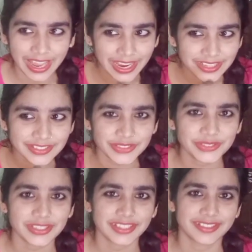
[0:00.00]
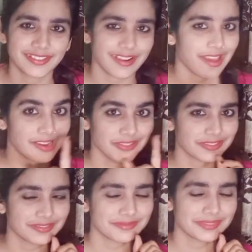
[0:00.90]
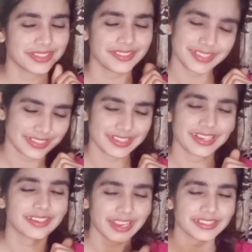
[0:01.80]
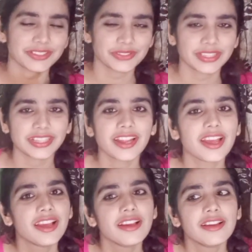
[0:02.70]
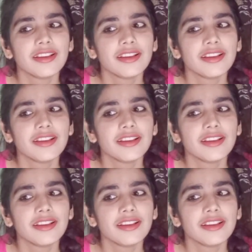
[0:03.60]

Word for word: लाइक ज़रूर कर देना लाइक मतलब डिसलाइक लाइक जरूर कर देना